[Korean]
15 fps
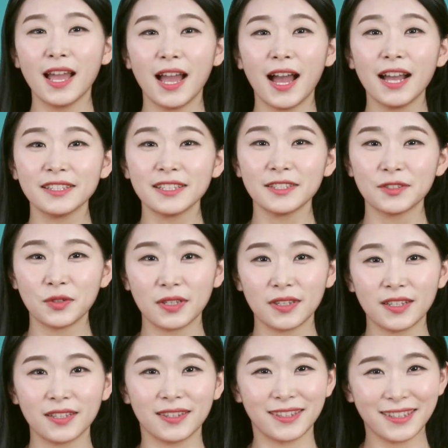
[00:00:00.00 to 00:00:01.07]
하실 수
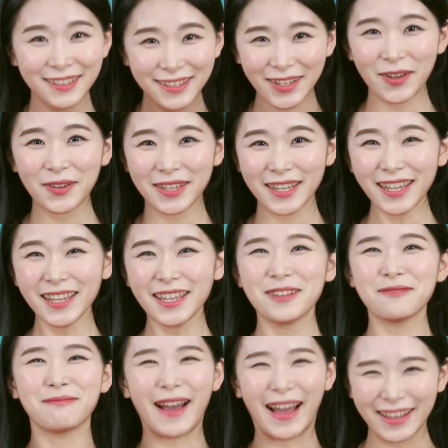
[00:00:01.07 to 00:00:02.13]
있는 능력이
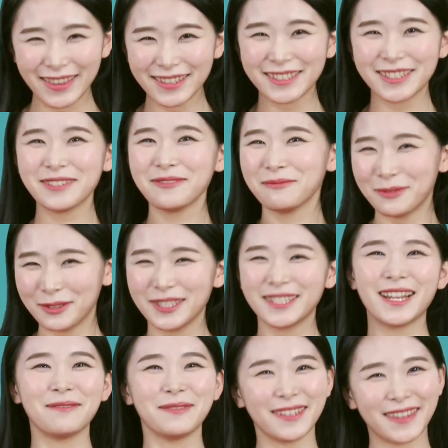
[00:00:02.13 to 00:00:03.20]
많으신
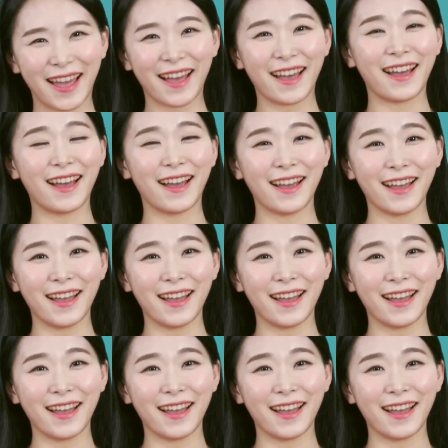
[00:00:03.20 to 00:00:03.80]
분이랍니다.